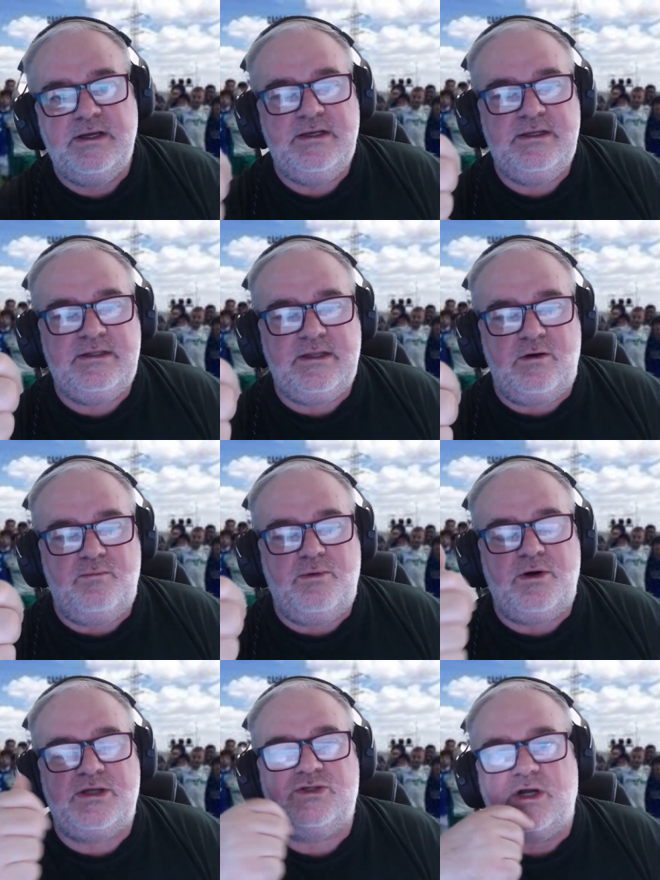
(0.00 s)
Então,
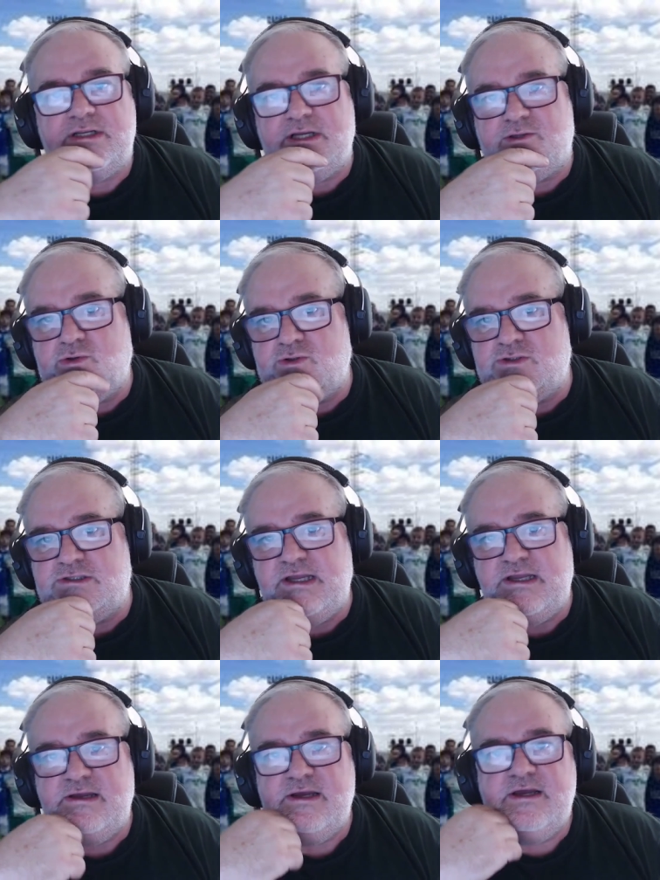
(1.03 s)
boa sorte a todos
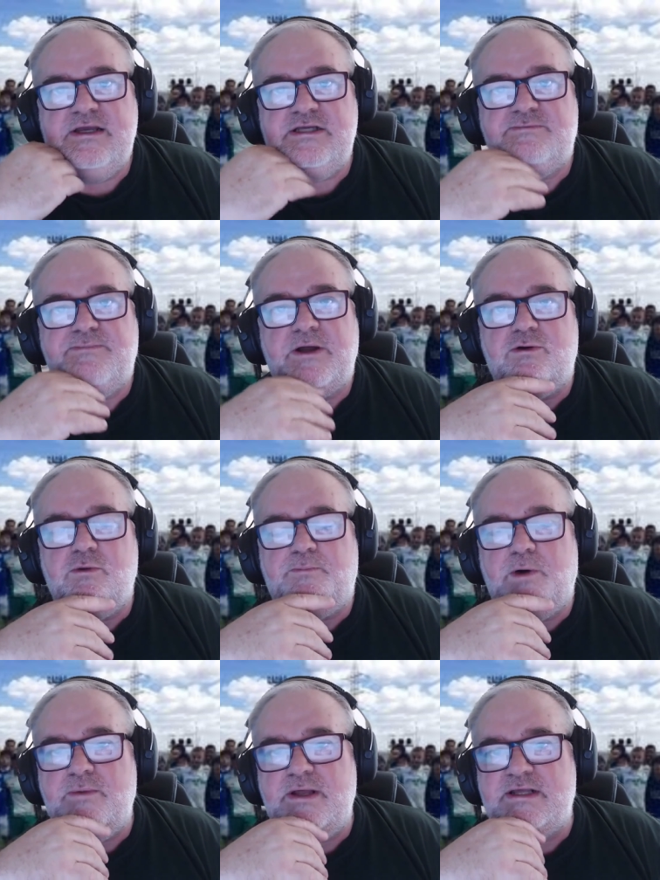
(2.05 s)
aí. Espero que o
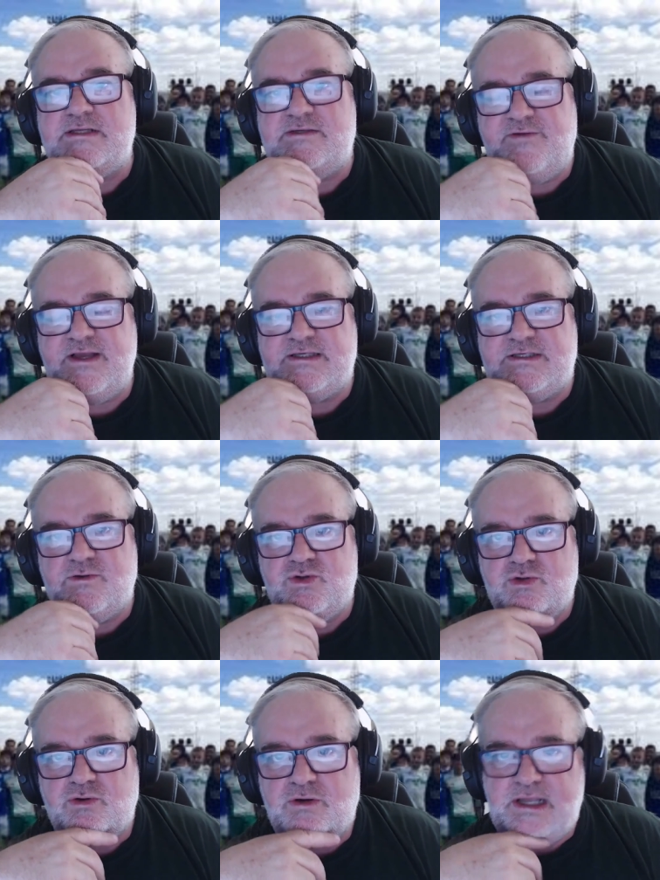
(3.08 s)
Palmeiras vença o
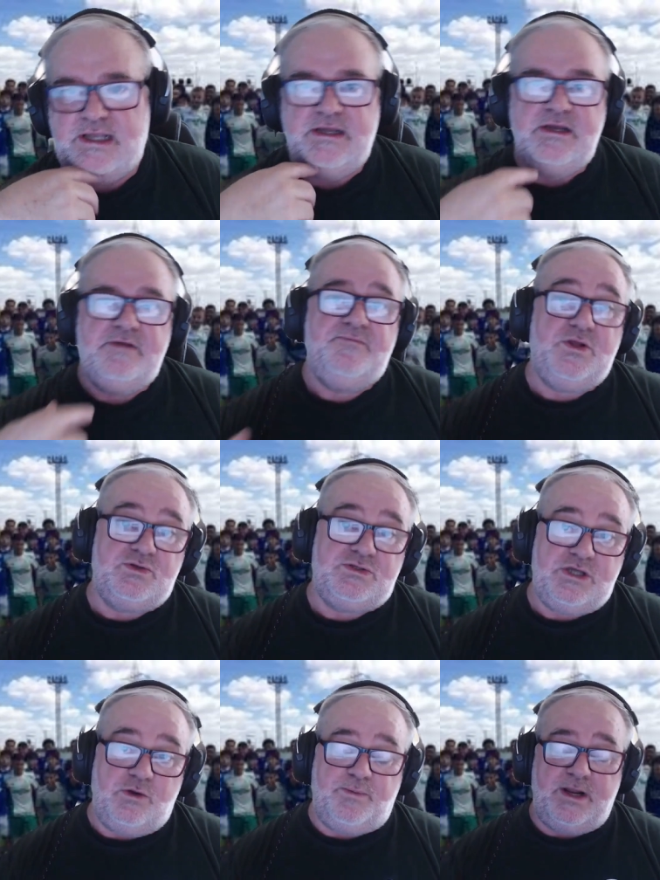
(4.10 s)
jogo aí. Não
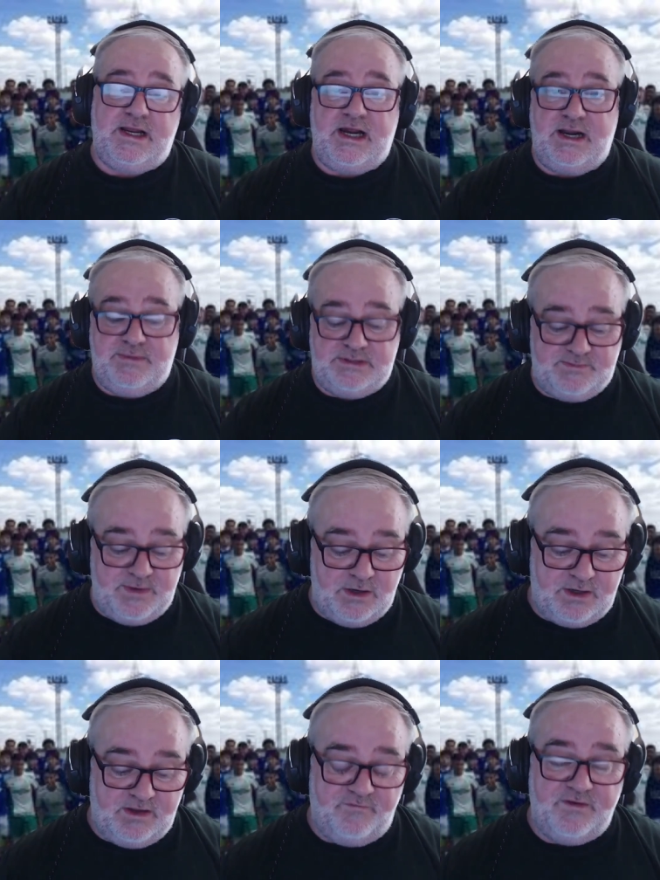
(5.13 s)
sei o placar, mas espero
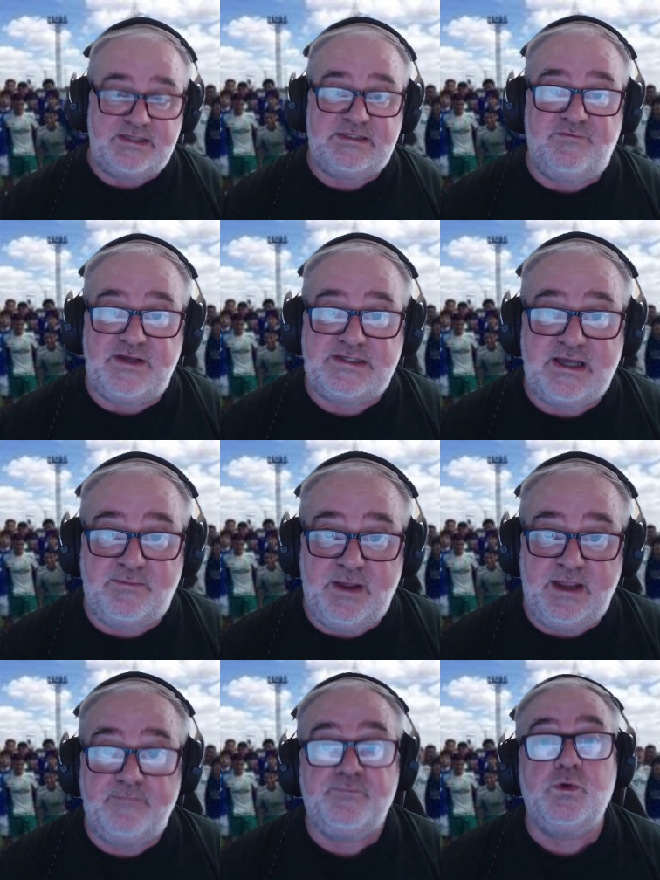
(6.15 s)
que vença e vença bem.